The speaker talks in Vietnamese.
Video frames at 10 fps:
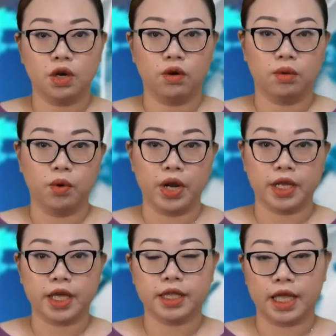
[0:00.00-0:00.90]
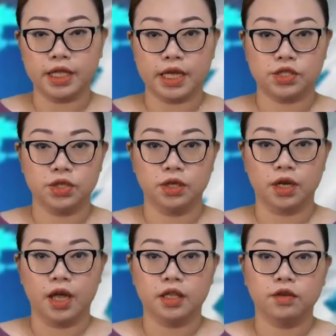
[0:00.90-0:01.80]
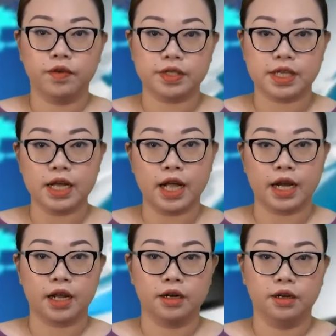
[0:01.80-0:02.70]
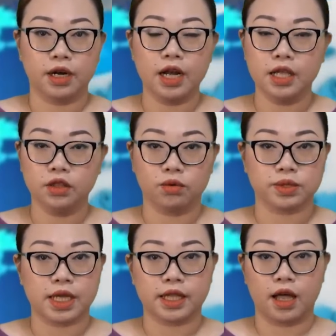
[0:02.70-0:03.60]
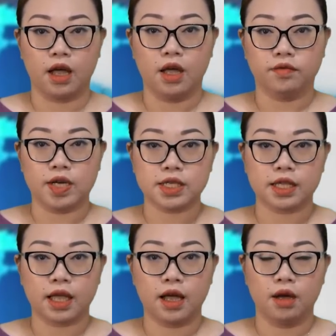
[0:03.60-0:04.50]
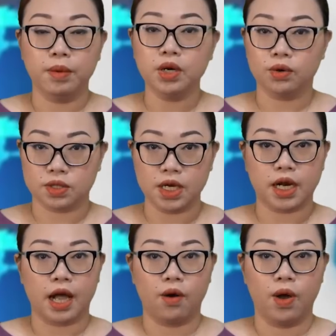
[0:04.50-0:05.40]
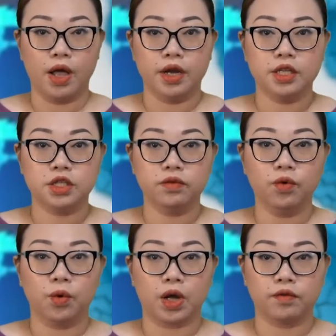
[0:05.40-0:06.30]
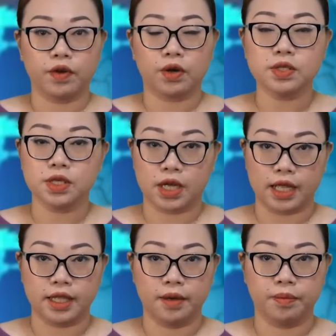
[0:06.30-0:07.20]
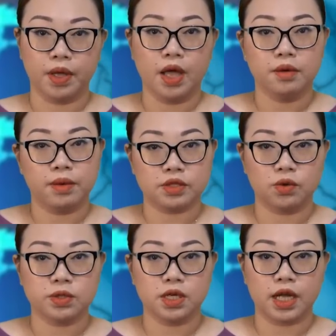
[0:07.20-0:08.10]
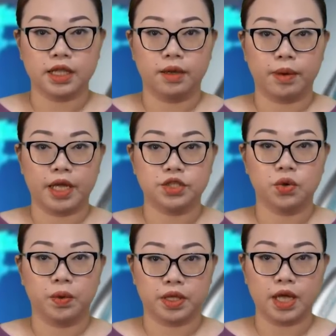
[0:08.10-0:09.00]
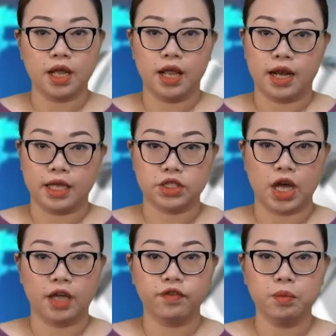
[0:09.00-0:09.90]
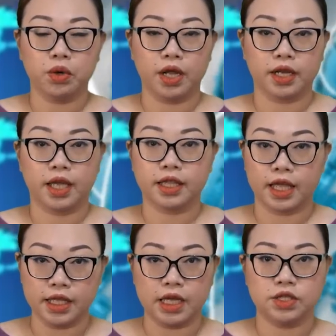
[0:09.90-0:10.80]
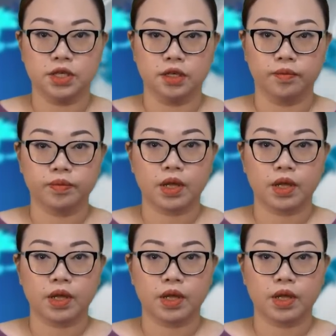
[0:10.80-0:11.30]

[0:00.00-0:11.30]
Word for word: Châu là một nền kinh tế thị trường, nhưng việc giá cả năng lượng đã liên tục gia tăng và gia tăng ở mức độ rất cao nên chính phủ cần phải có sự can thiệp. Mặc dù sự can thiệp này trên nguyên tắc là trái với một nền kinh tế thị trường.